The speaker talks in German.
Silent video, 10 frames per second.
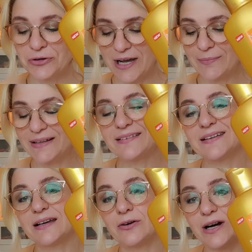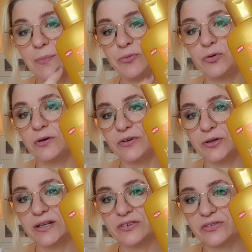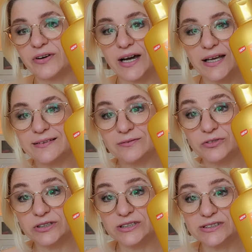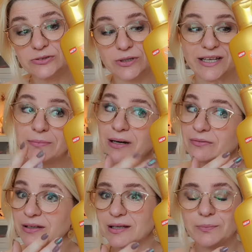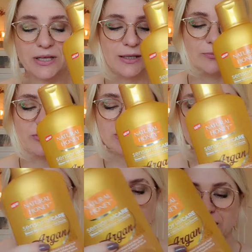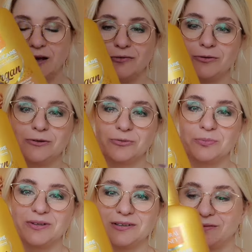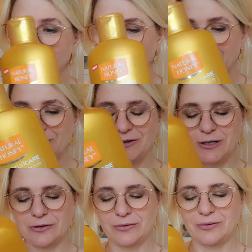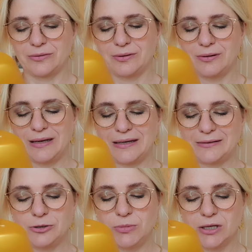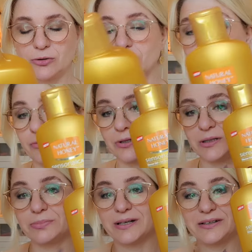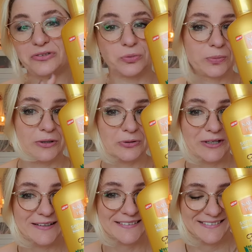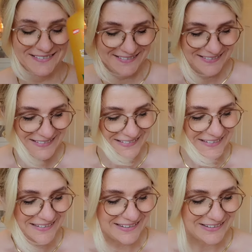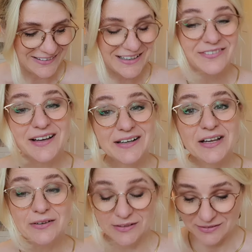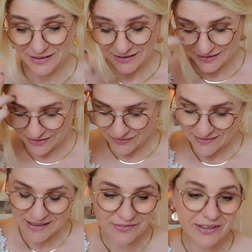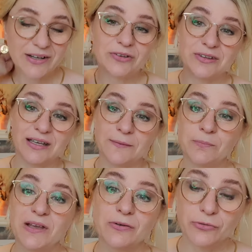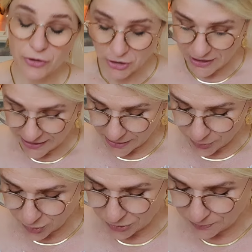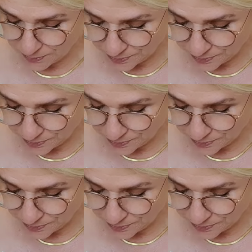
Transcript: Kann man sich ja auch abfüllen, wenn du jetzt verreisen willst oder jemandem was abgeben willst. Füllst ein bisschen was ab, weil das ist ja echt eine Menge. Und für den Preis super, oder? Genau, das waren das, die zwei Sachen waren aus den Wochenangeboten.